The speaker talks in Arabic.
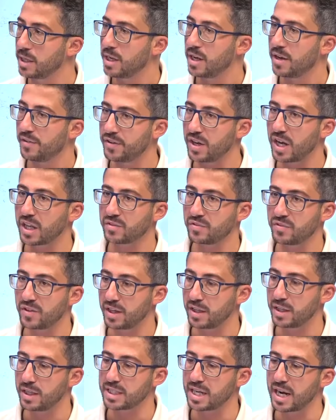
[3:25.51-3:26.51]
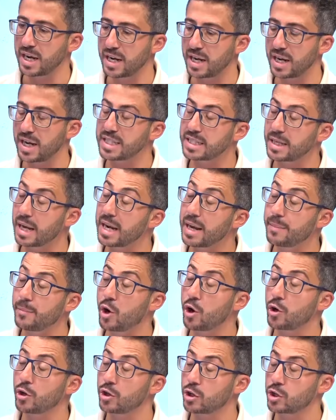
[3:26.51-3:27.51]
في اطفال اذا انا اذا انا
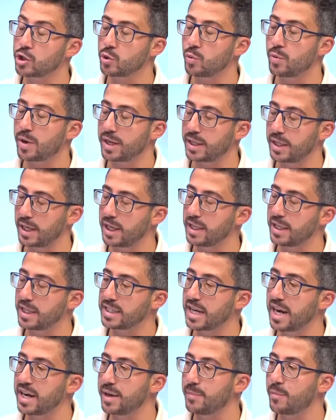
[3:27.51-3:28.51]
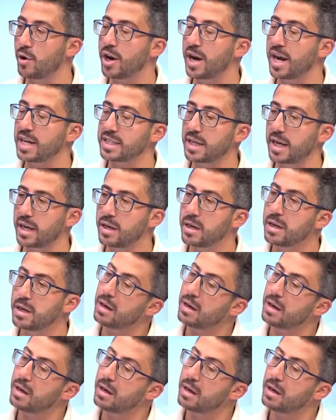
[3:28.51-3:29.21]
بعرض الصور اللي عن اذا انا بعرض إذا